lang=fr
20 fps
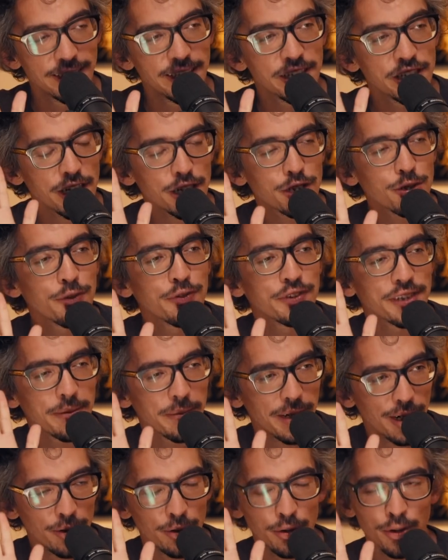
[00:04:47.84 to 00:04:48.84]
Déjà, je trouve ça
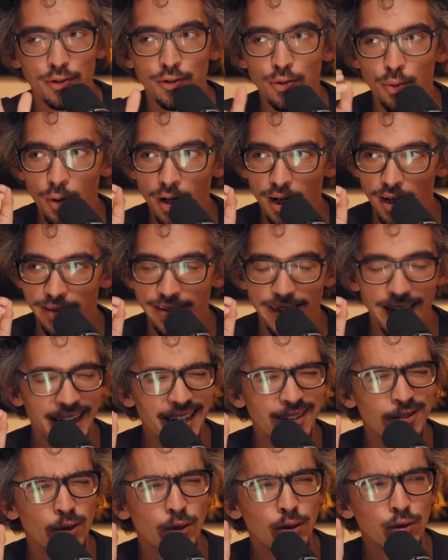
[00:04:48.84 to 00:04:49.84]
marrant que toi,
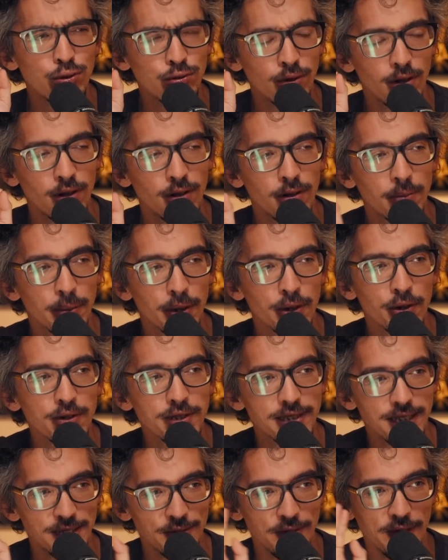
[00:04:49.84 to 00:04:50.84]
t'arrives en courant pendant que
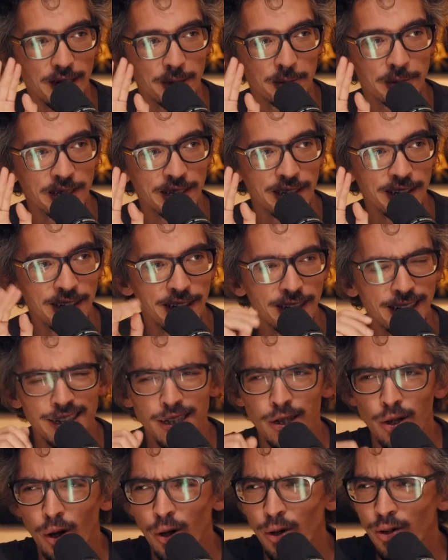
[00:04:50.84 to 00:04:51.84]
ça se ferme
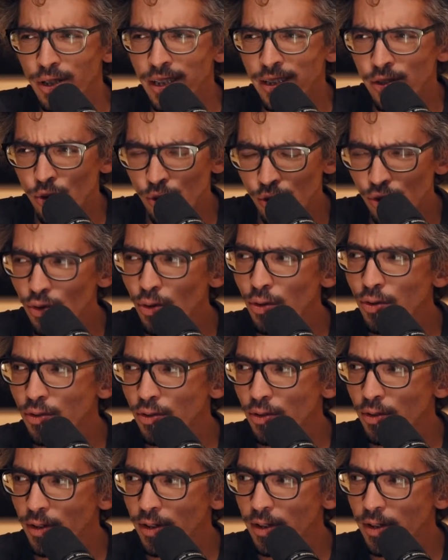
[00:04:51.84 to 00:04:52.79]
et tu sautes.